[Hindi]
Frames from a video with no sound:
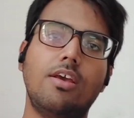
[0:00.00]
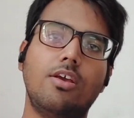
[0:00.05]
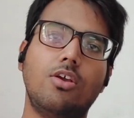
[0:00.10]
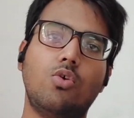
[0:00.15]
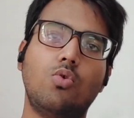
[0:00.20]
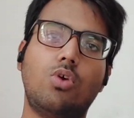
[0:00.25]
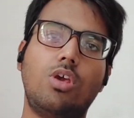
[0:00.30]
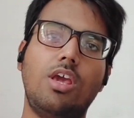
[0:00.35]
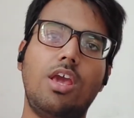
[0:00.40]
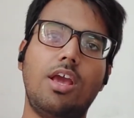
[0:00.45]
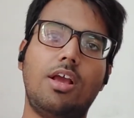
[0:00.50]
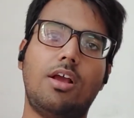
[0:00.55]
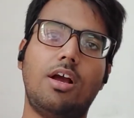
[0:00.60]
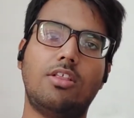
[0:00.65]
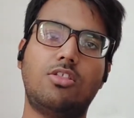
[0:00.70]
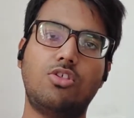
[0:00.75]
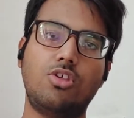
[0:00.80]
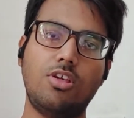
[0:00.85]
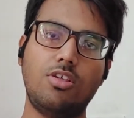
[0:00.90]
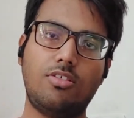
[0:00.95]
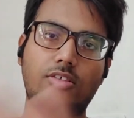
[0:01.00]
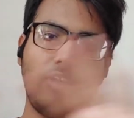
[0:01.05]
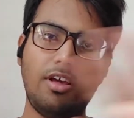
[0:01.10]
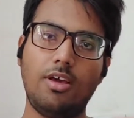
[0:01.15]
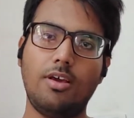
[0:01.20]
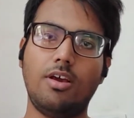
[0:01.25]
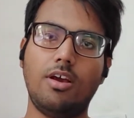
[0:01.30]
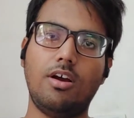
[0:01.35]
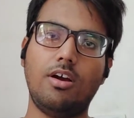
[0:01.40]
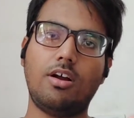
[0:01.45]
क्योंकि एक अच्छी से
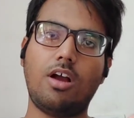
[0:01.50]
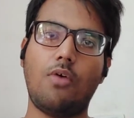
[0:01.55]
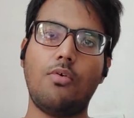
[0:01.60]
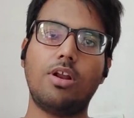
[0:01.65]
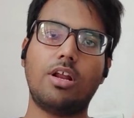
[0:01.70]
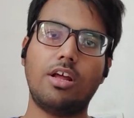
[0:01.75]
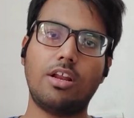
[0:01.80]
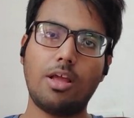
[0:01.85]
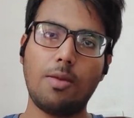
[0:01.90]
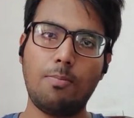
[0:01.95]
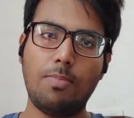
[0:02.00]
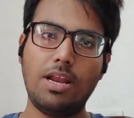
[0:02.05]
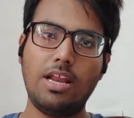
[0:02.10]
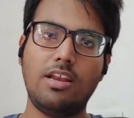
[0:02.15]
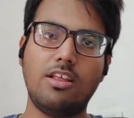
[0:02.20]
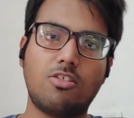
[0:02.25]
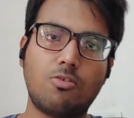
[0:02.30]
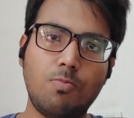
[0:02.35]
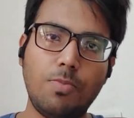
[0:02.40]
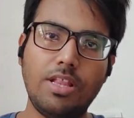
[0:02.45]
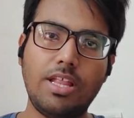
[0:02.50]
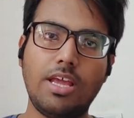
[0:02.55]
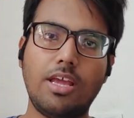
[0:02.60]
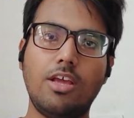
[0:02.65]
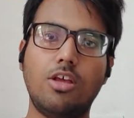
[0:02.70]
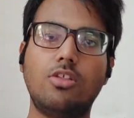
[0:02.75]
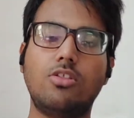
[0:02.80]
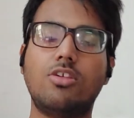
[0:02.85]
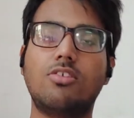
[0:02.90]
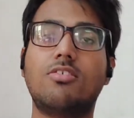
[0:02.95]
कवर करके प्लेलिस्ट में
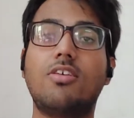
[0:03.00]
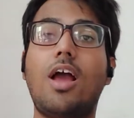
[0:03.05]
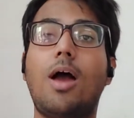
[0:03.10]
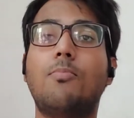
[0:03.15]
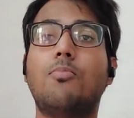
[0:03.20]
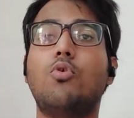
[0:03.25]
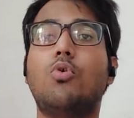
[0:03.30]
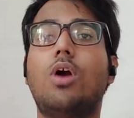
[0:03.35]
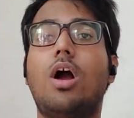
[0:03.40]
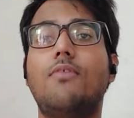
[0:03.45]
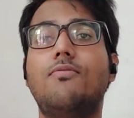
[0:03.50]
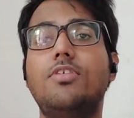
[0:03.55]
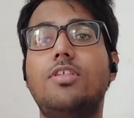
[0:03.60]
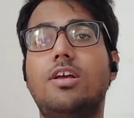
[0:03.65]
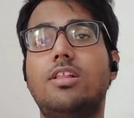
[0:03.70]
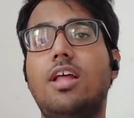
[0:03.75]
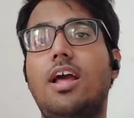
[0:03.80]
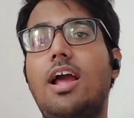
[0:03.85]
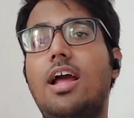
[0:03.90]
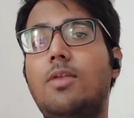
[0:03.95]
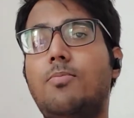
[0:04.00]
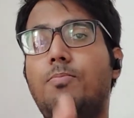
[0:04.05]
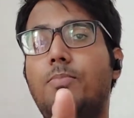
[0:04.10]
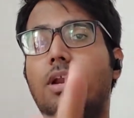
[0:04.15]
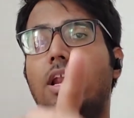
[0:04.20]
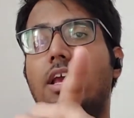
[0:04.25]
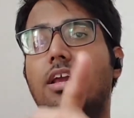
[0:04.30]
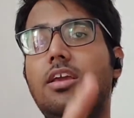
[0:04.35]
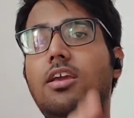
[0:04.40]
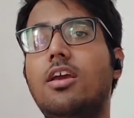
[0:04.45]
देंगे जिससे आपको काफ़ी ज़्यादा हेल्प
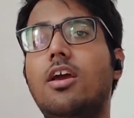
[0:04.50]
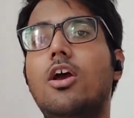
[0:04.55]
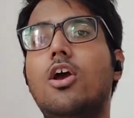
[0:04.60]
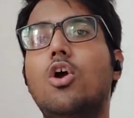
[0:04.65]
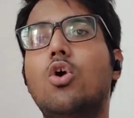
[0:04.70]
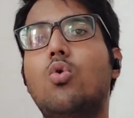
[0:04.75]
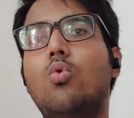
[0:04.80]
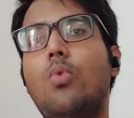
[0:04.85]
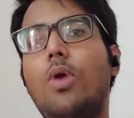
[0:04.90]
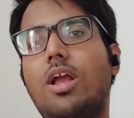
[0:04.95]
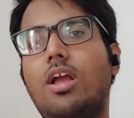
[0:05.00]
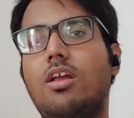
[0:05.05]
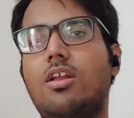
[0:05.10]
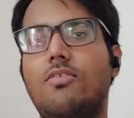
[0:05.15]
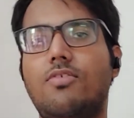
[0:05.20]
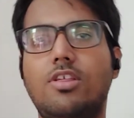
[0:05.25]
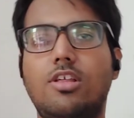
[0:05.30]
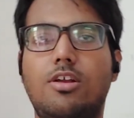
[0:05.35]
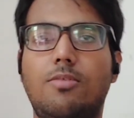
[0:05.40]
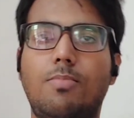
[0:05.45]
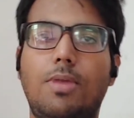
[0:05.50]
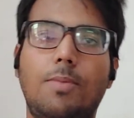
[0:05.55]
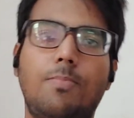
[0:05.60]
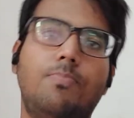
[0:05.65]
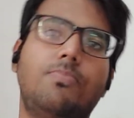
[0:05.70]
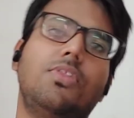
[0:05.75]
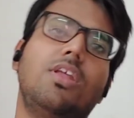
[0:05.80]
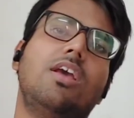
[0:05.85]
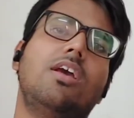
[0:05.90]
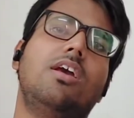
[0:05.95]
मिलेगी क्विक रिविज़न में
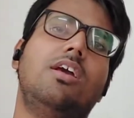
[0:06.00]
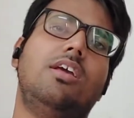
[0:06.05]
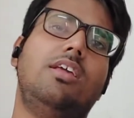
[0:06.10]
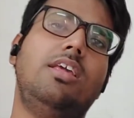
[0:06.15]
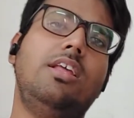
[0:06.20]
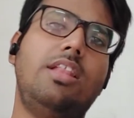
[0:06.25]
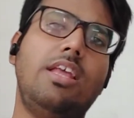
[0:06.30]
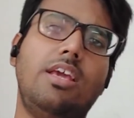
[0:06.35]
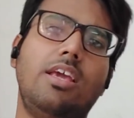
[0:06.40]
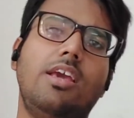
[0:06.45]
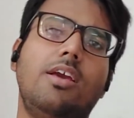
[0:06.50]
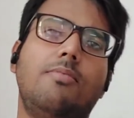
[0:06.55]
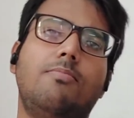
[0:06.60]
ये देखिए